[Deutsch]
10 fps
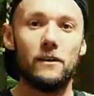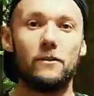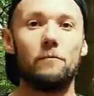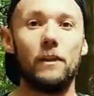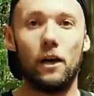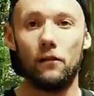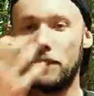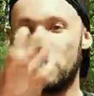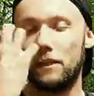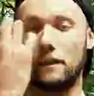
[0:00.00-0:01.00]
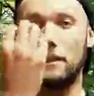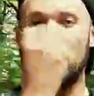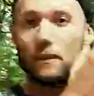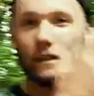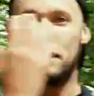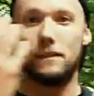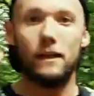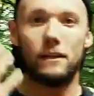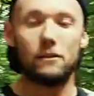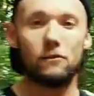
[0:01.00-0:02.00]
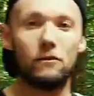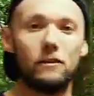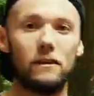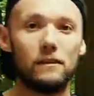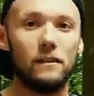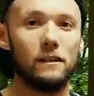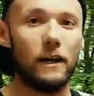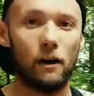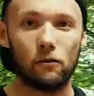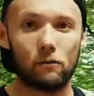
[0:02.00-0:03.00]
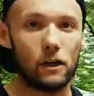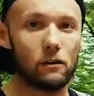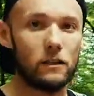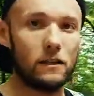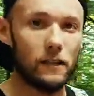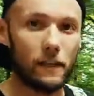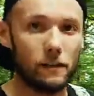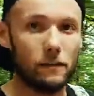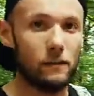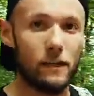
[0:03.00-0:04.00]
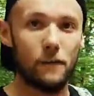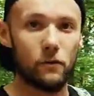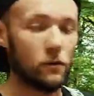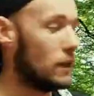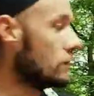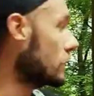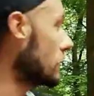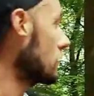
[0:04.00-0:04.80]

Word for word: Sonnenbrille aufsetzen, dann kriegt ihr das Ganze halt nicht so in, in die Augen oder auch die Insekten nerven euch dann einfach